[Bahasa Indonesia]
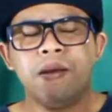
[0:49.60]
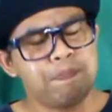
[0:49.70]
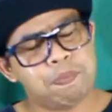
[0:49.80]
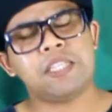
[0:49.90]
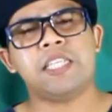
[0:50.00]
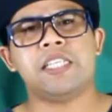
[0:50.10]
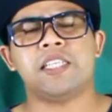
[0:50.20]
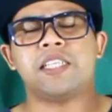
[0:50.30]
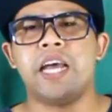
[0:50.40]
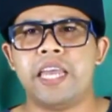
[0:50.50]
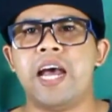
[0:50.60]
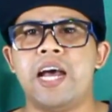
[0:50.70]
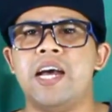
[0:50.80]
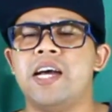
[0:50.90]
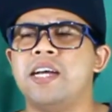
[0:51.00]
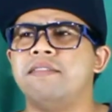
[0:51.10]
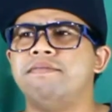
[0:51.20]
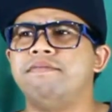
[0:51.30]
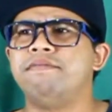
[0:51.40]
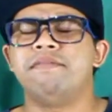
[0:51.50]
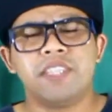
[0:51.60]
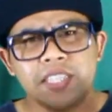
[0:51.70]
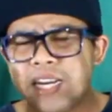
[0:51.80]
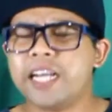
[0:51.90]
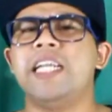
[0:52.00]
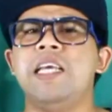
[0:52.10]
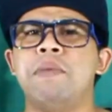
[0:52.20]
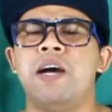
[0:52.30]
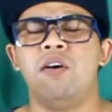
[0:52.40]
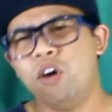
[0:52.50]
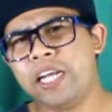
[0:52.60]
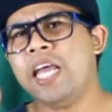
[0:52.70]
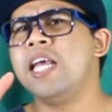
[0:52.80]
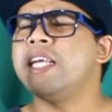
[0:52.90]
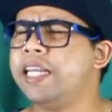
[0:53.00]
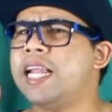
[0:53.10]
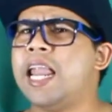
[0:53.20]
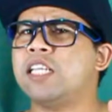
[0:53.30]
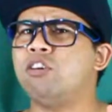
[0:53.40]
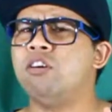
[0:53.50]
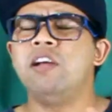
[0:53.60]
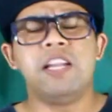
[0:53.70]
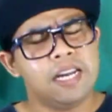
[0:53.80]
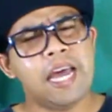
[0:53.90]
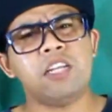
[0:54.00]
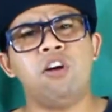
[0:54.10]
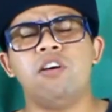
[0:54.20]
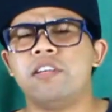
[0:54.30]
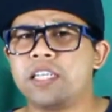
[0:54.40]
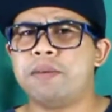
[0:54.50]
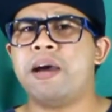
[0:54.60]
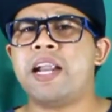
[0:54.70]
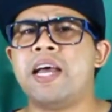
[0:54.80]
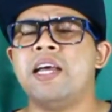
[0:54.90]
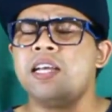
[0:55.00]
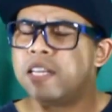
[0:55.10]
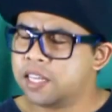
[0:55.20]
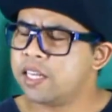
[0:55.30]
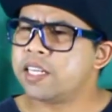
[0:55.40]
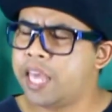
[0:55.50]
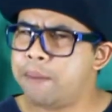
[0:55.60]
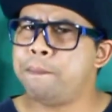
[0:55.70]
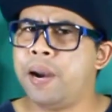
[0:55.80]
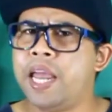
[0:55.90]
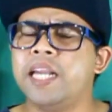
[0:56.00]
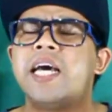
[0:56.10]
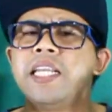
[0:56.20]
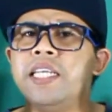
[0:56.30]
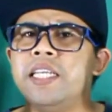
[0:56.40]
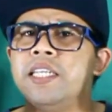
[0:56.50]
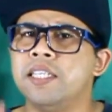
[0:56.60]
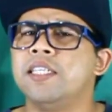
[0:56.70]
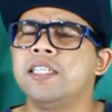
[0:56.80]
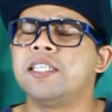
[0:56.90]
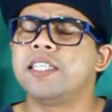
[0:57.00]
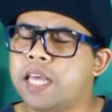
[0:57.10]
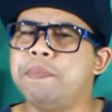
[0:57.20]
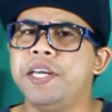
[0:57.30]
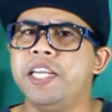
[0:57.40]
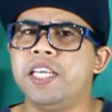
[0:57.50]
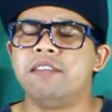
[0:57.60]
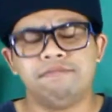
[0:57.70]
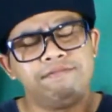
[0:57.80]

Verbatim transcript: percis kayak Tekken 5. Oke, okay, kita langsung lihat yuk gimana gameplay dari game ini.